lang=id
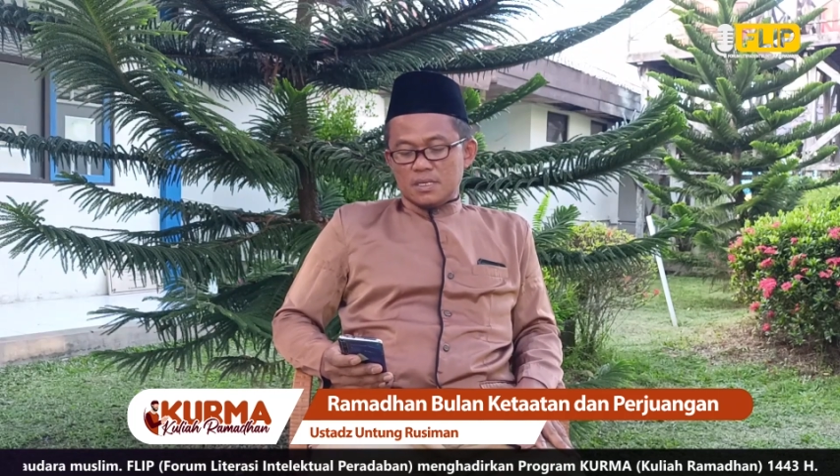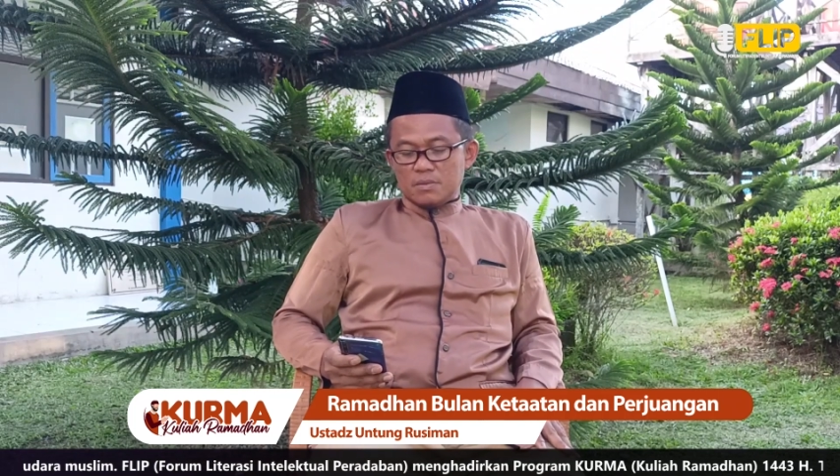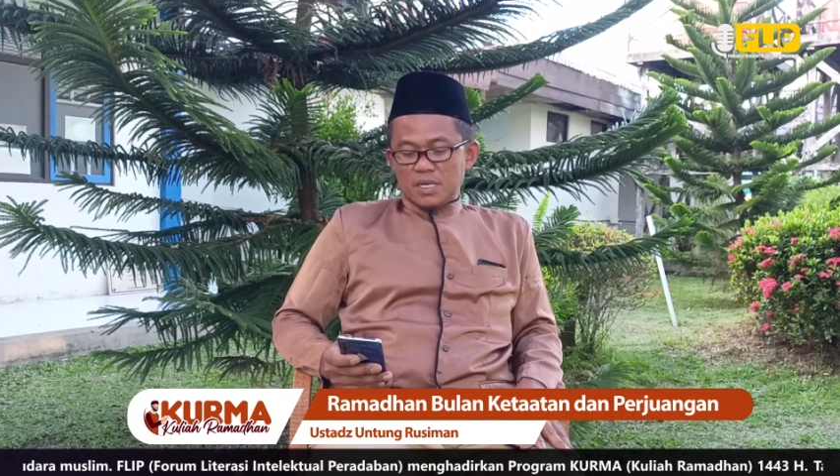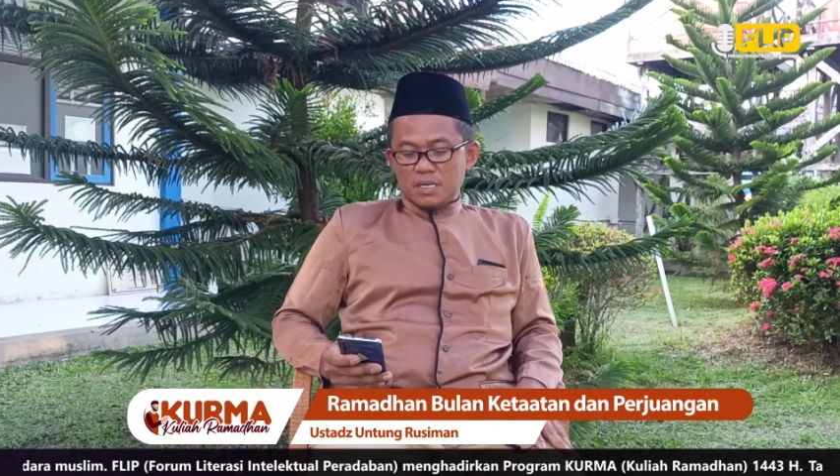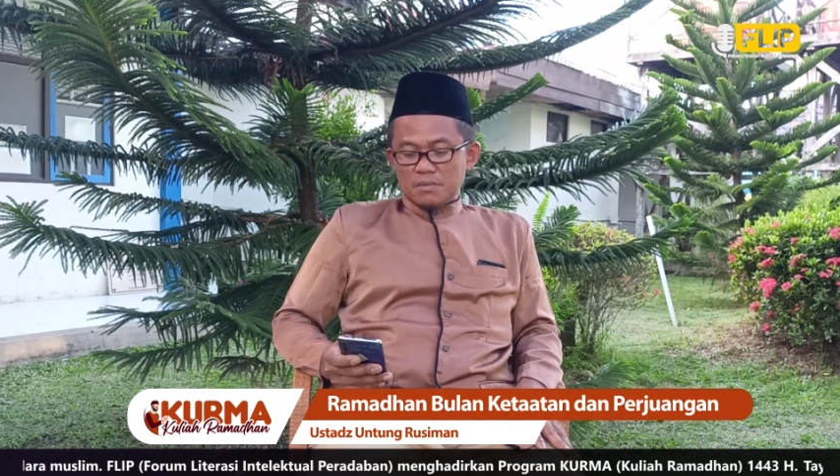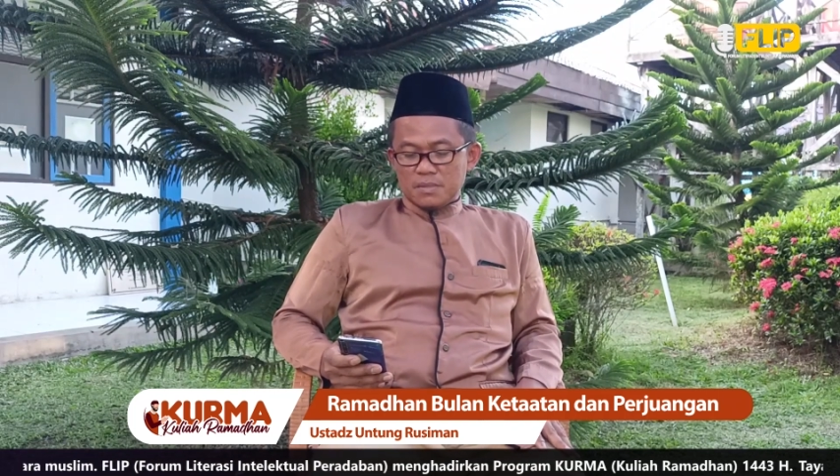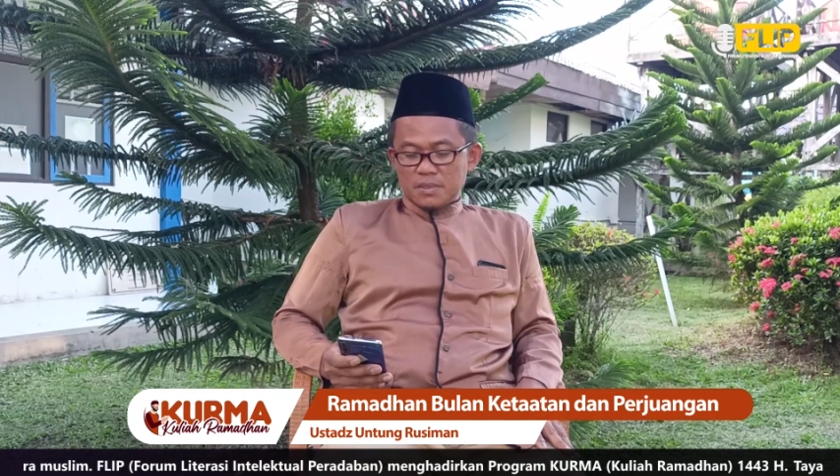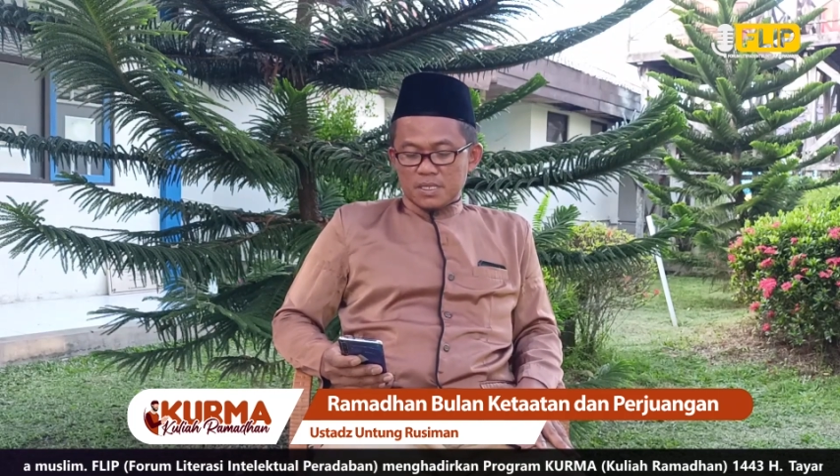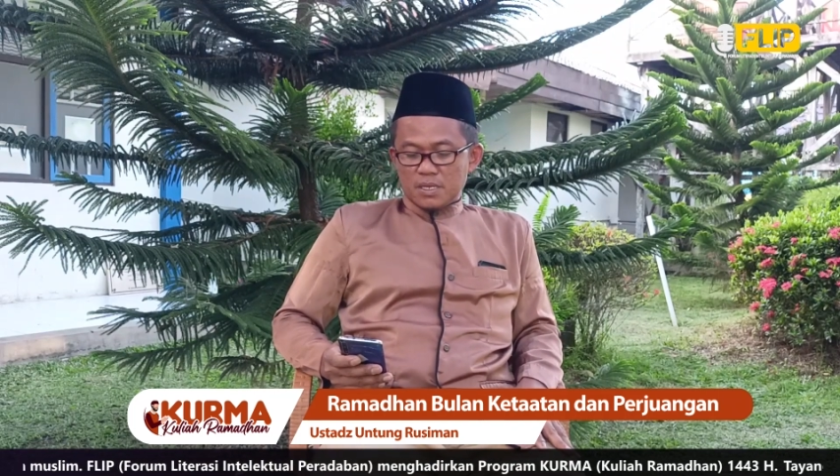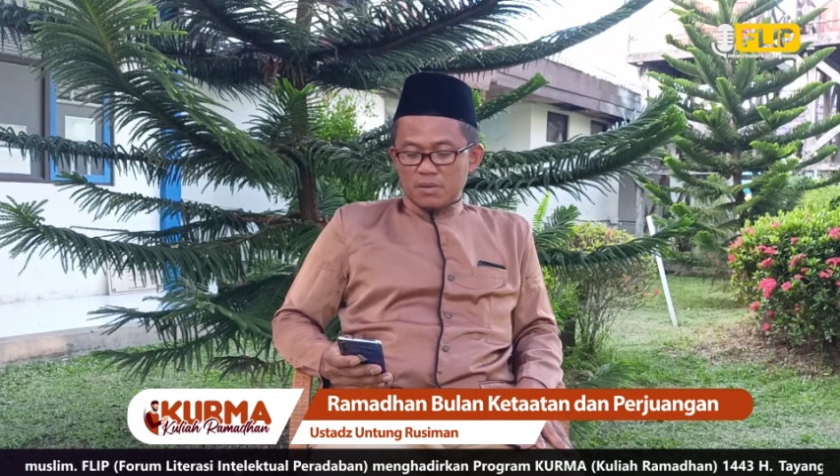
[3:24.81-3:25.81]
Imam
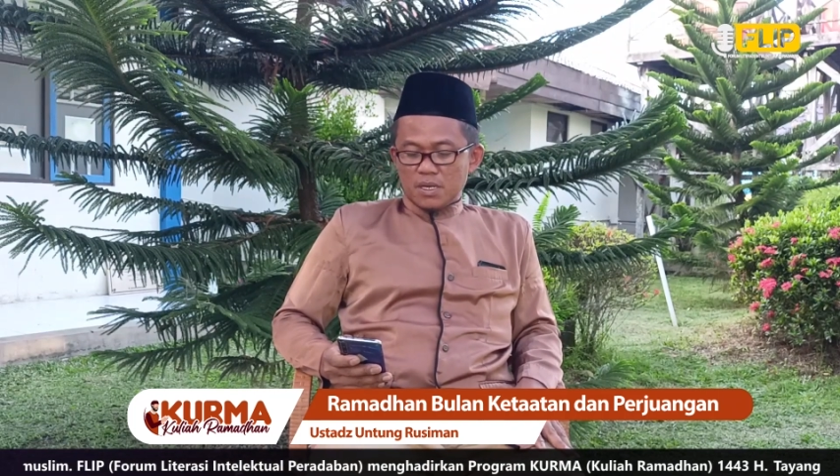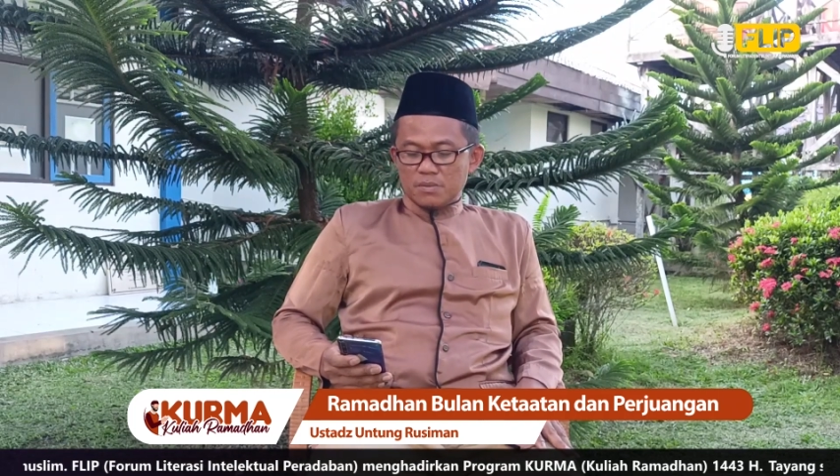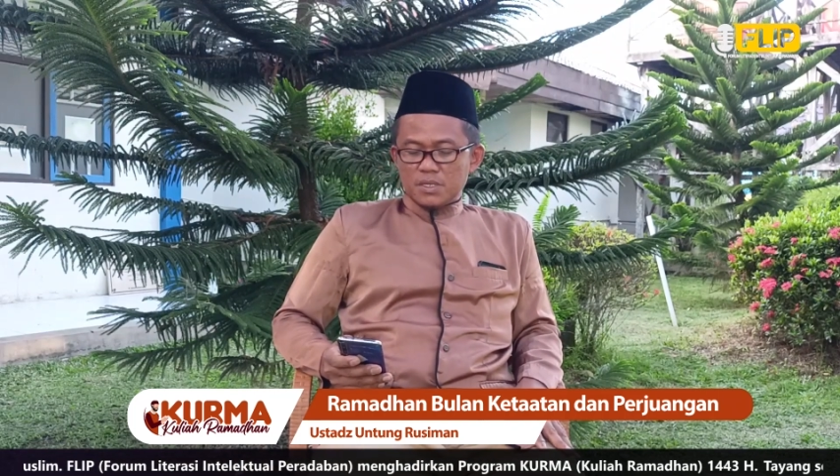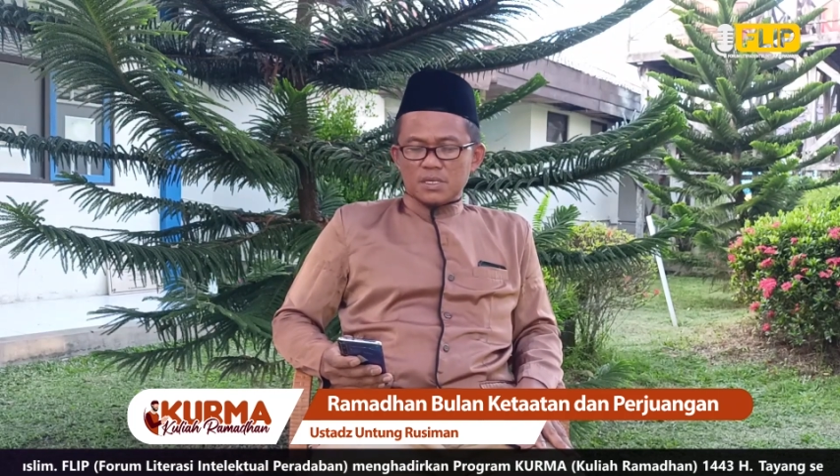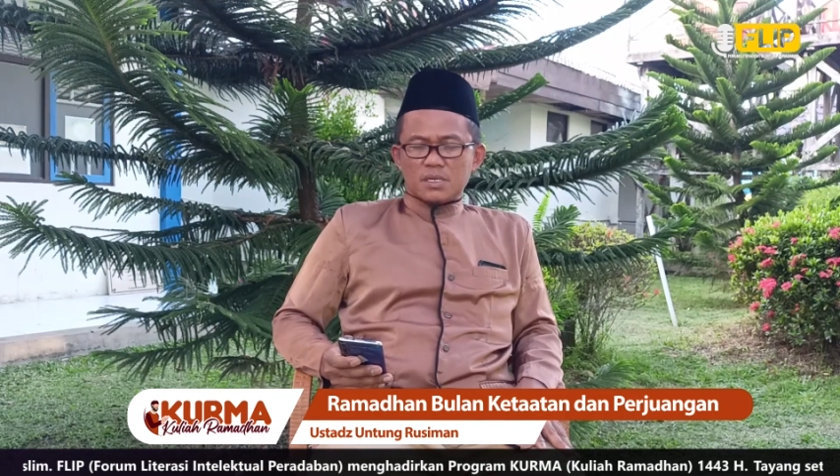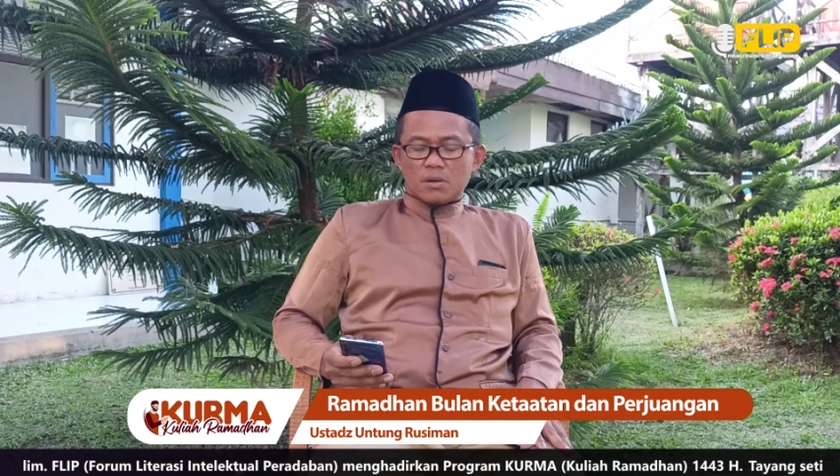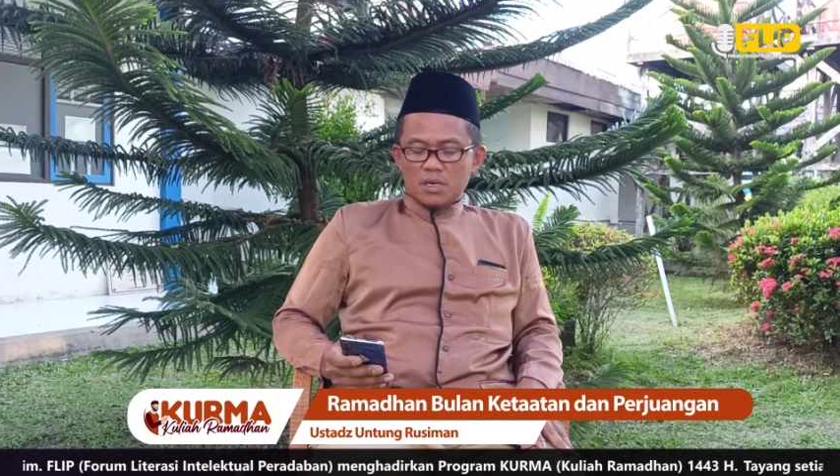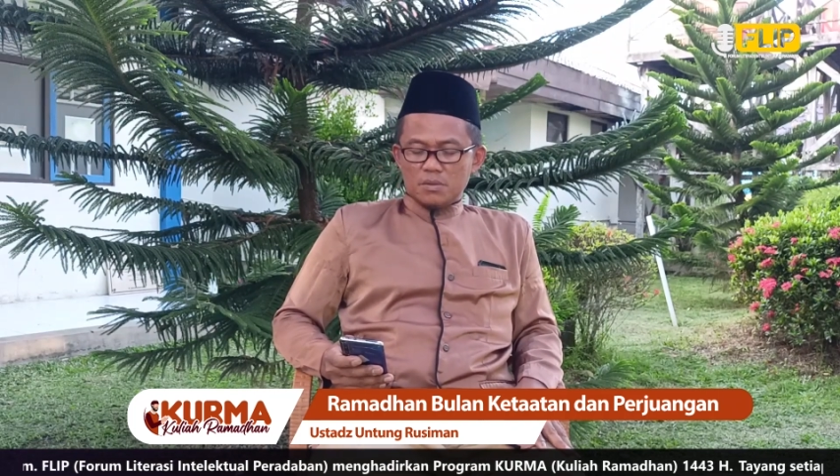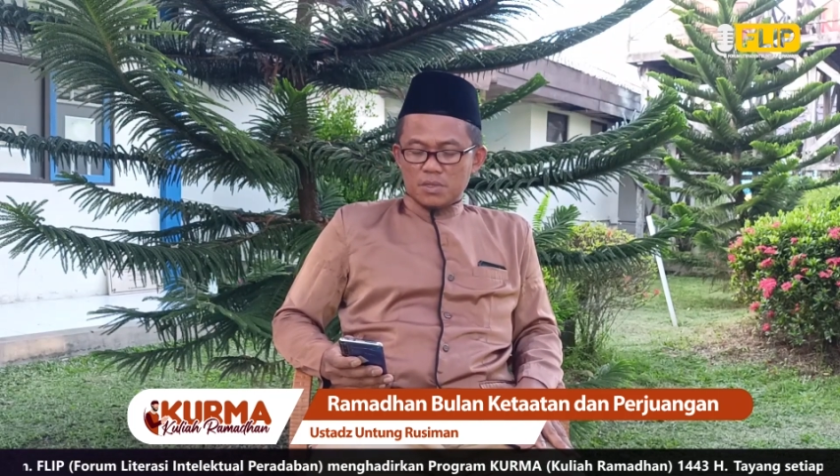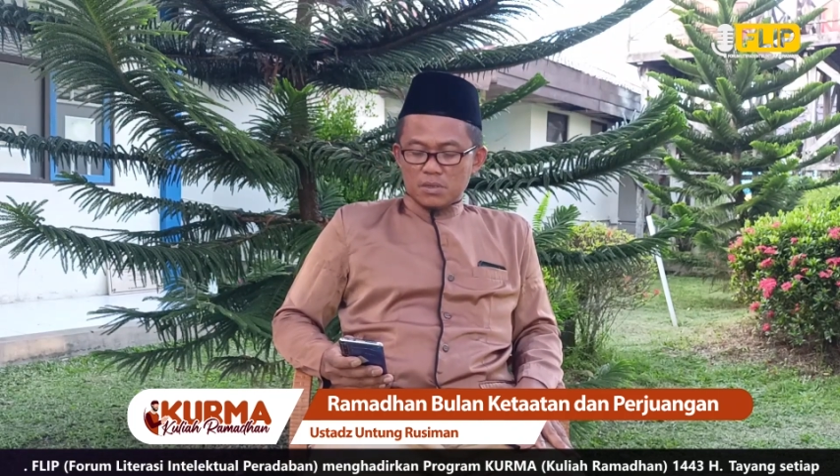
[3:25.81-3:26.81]
Nawawi
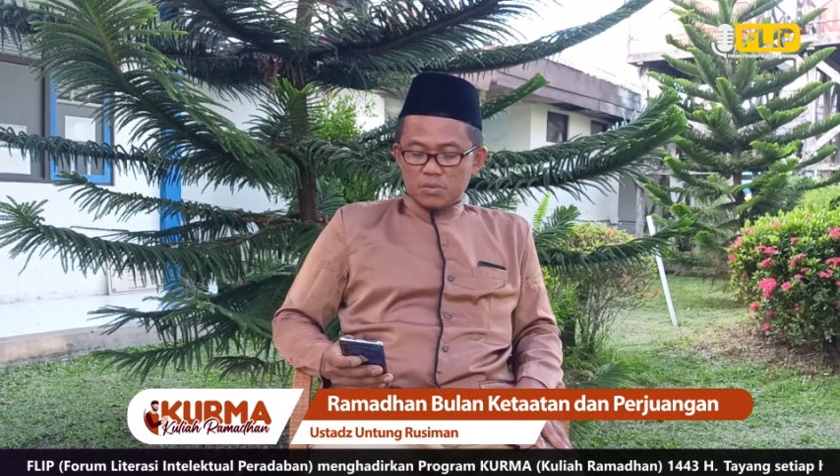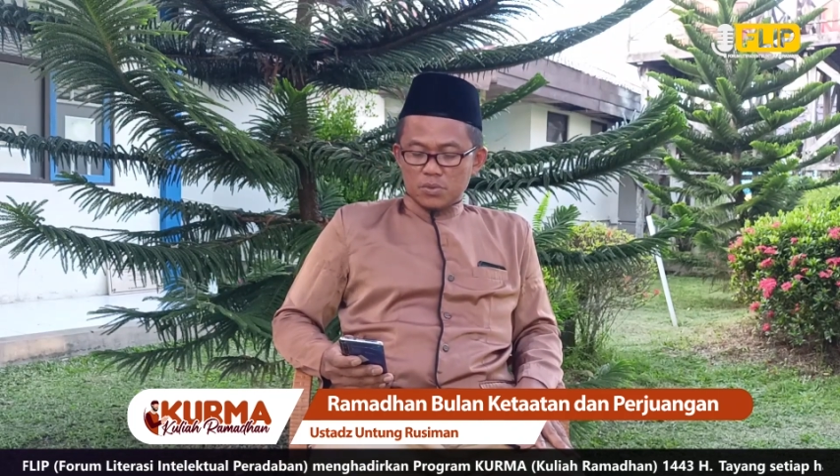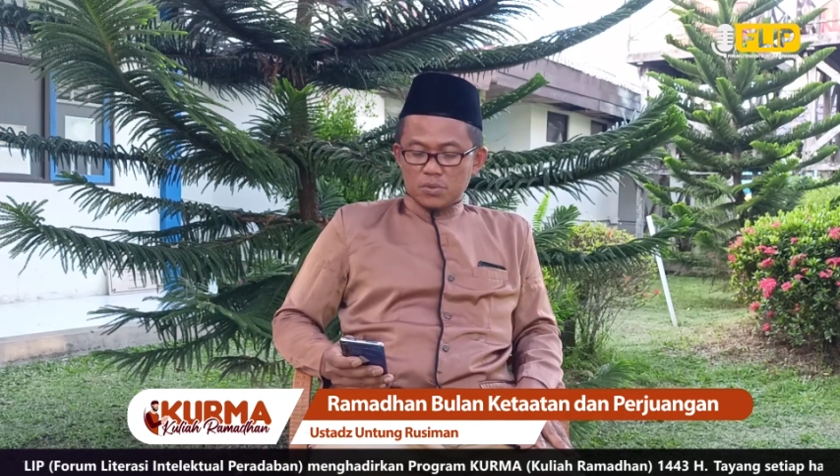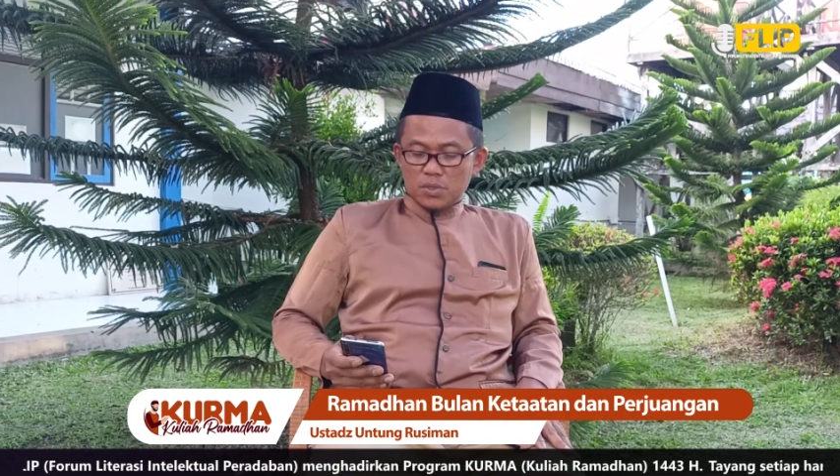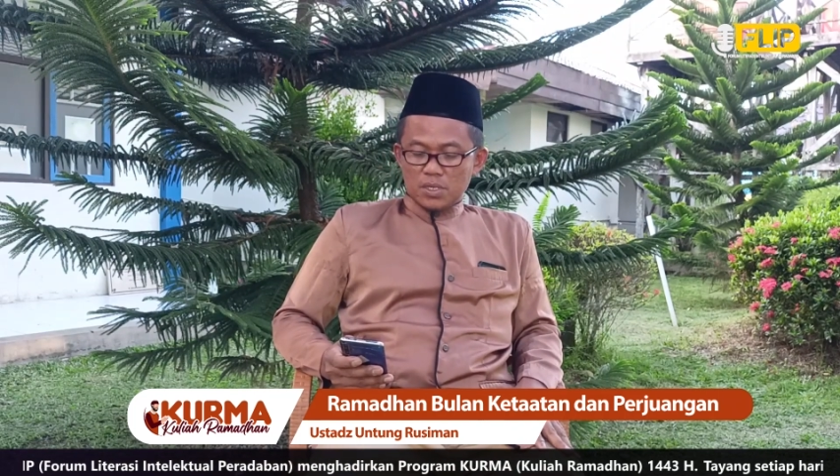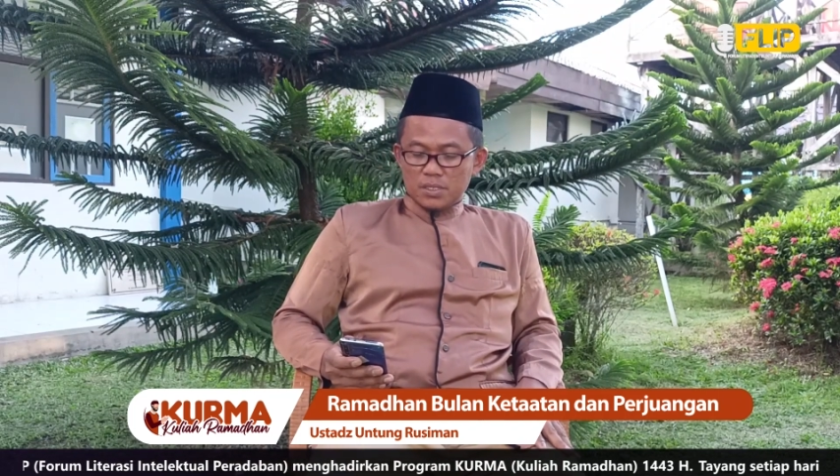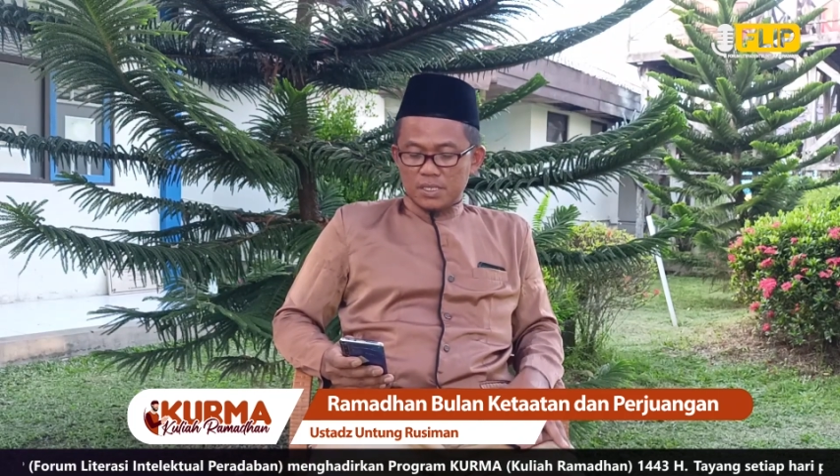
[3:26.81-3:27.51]
rahimakumullah